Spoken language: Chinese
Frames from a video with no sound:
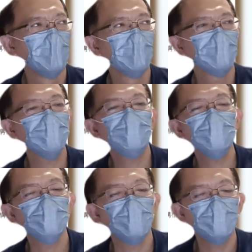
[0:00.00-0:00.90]
他也不
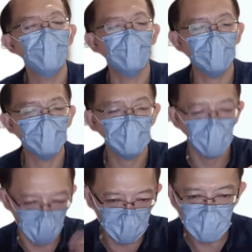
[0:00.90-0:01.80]
喜欢你把它当做
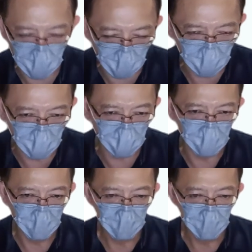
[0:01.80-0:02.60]
投资的工具。